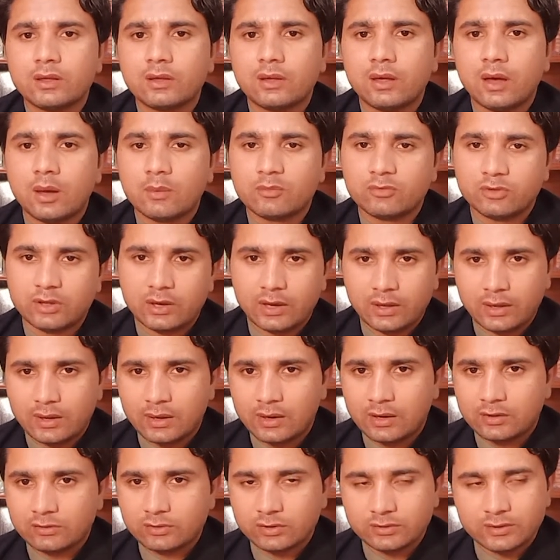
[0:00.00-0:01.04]
काम से
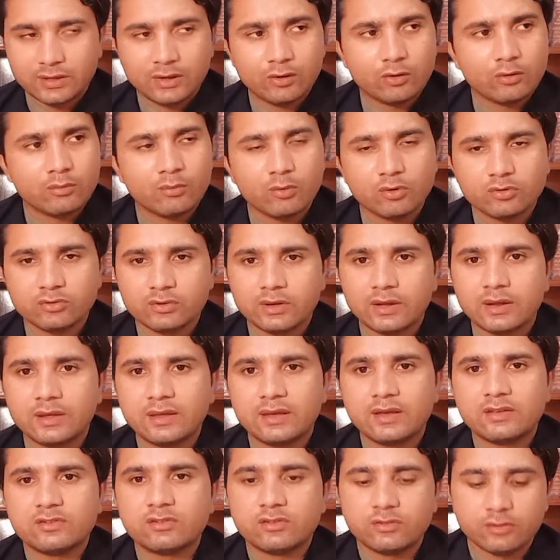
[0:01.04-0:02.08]
निकाला जाता है और बहुत सारे
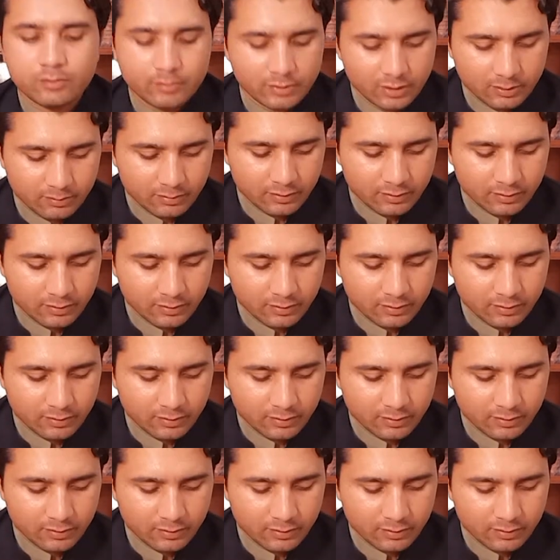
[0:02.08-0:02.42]
केसेस हमारे